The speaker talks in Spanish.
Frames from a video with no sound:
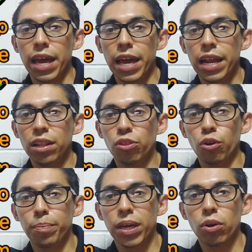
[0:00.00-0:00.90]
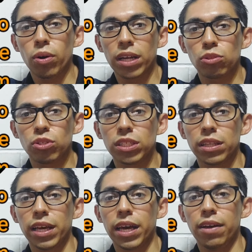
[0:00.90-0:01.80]
el domingo
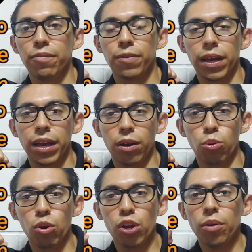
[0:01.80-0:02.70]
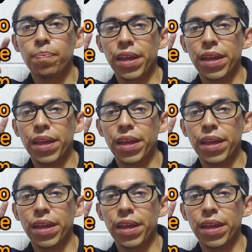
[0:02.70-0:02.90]
14 de eh, julio.